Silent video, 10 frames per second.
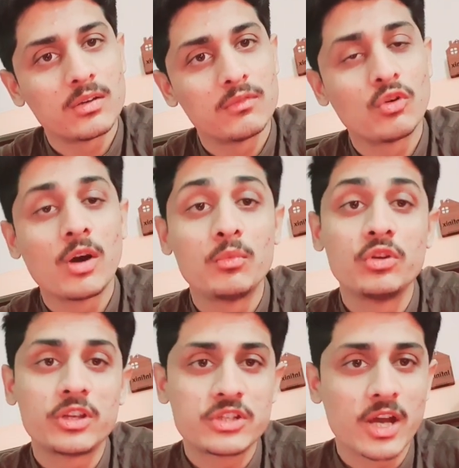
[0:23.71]
वो हम
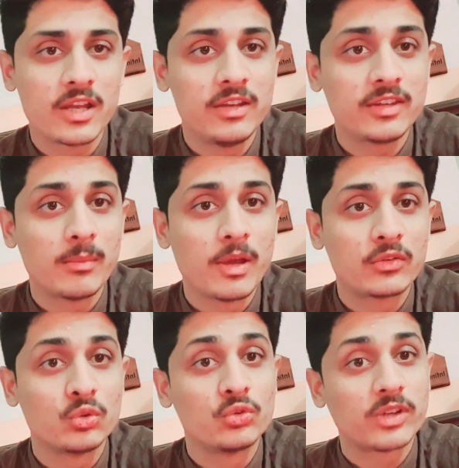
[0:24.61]
उनकी शायरी से
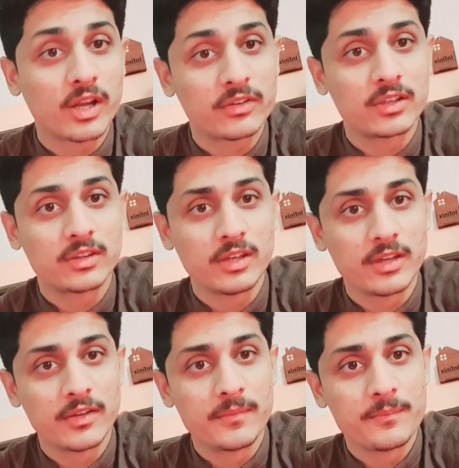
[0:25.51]
महसूस कर सकते हैं